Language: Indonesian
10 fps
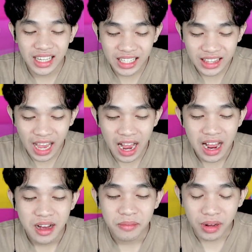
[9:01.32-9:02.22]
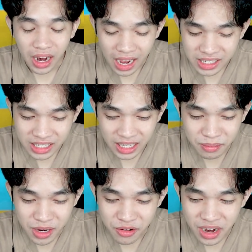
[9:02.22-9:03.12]
Kita
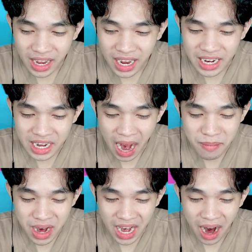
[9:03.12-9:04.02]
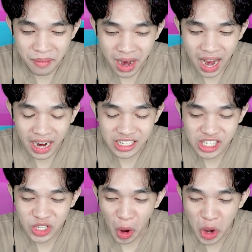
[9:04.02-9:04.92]
berhasil menggunakan Kame
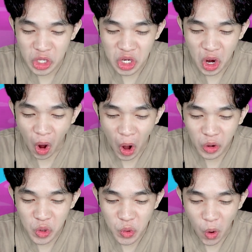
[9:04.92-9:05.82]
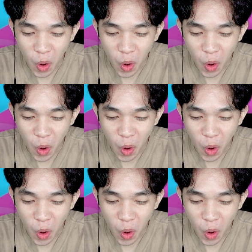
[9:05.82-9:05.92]
Son Goku.